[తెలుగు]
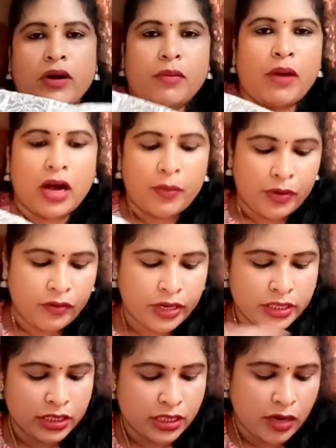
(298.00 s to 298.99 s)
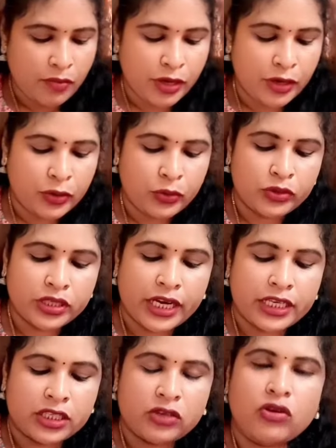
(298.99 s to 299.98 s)
కూడా బాగా ప్రొవైడ్ చేశారు మీరు టూ
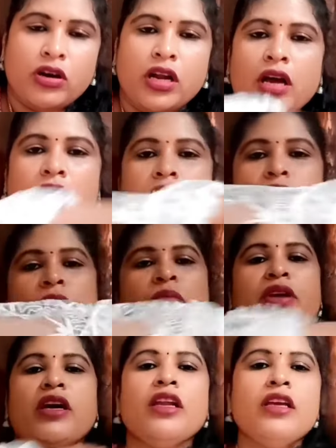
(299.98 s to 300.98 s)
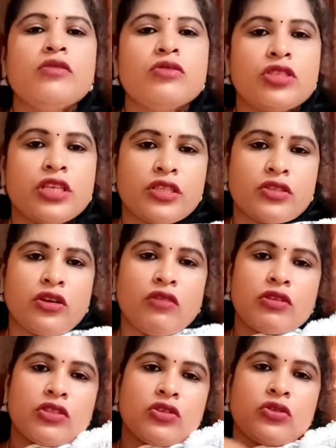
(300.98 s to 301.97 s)
సైడ్స్ని కూడా ఈ దుప్పటాని యూజ్
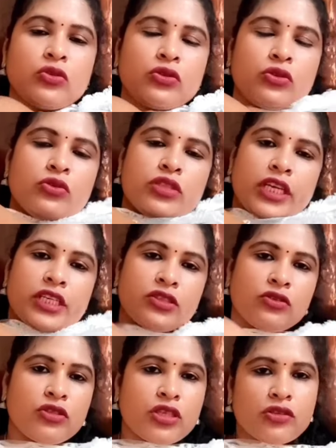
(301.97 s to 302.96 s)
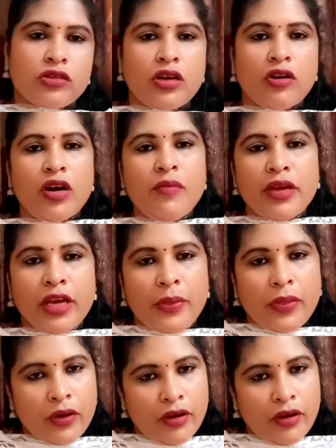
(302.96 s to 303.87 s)
చేసుకోవచ్చు టూ సైడ్స్ యూజ్ చేసుకున్నా కూడా మీకు ఎంతో